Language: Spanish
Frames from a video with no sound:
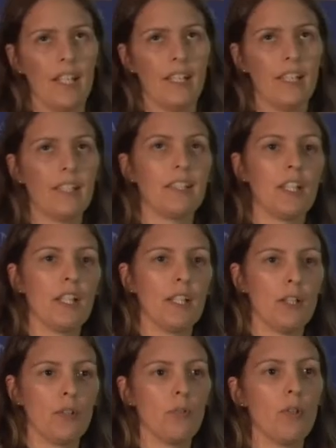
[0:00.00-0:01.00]
En
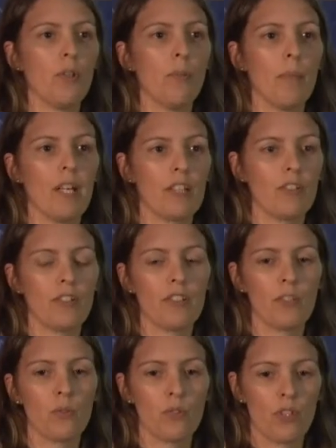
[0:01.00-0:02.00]
este nuevo marco
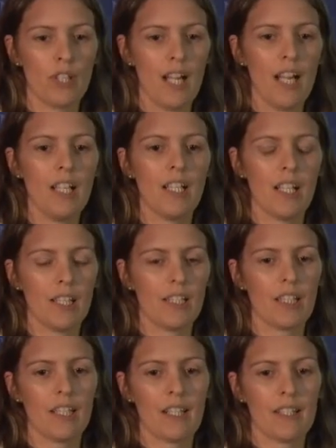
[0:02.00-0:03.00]
institucional hay
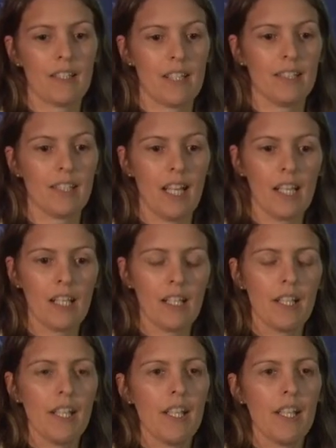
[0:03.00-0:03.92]
que resaltar